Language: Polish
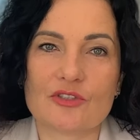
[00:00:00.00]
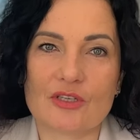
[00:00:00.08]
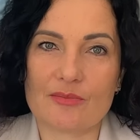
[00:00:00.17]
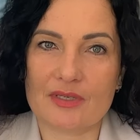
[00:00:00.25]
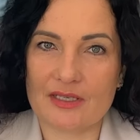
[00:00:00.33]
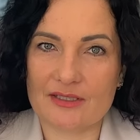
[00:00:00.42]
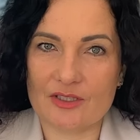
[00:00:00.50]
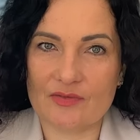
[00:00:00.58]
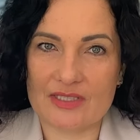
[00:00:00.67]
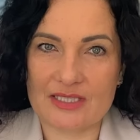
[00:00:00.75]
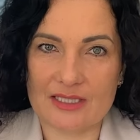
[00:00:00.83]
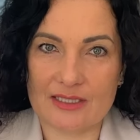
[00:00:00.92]
żeby
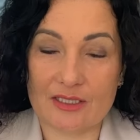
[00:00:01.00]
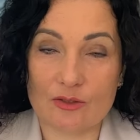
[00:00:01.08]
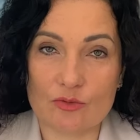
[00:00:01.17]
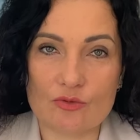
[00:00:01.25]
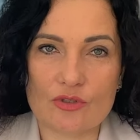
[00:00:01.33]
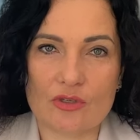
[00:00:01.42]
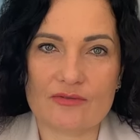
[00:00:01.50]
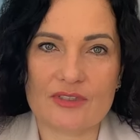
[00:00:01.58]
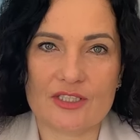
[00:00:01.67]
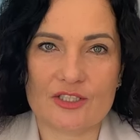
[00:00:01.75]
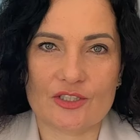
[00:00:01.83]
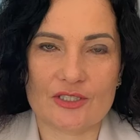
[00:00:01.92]
realizować zadania
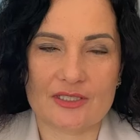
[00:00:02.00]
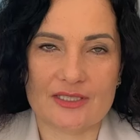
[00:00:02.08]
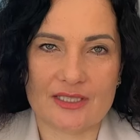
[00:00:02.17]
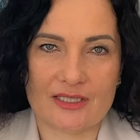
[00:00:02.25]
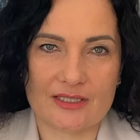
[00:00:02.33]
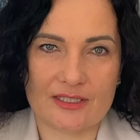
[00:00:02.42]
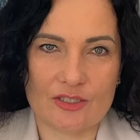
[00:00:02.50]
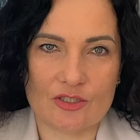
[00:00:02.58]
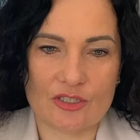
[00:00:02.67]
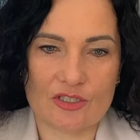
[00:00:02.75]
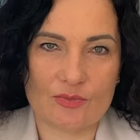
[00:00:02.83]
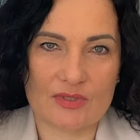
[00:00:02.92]
kluczowe czy
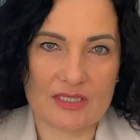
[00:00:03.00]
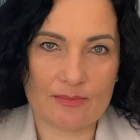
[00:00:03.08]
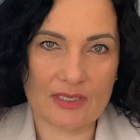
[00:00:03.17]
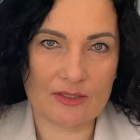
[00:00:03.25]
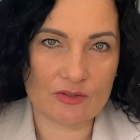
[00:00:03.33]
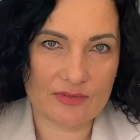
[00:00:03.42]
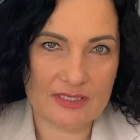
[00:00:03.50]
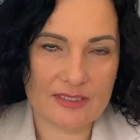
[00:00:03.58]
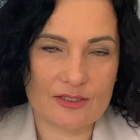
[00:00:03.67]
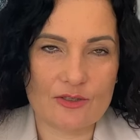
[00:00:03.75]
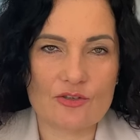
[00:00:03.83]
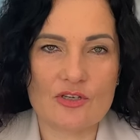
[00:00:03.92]
strategiczne, żeby zaplanować
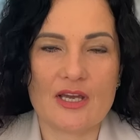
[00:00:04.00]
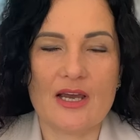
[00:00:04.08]
coś,